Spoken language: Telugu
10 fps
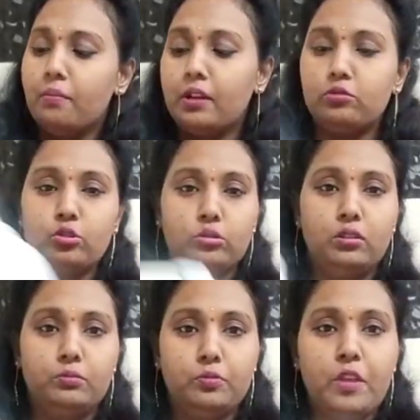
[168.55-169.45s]
మనం
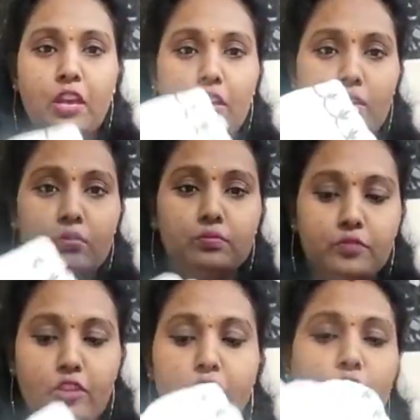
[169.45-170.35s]
చూద్దాము
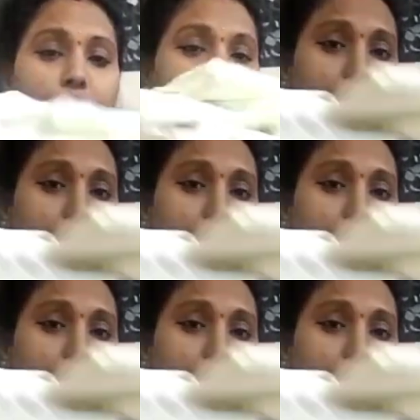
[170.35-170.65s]
ఇవిగోండి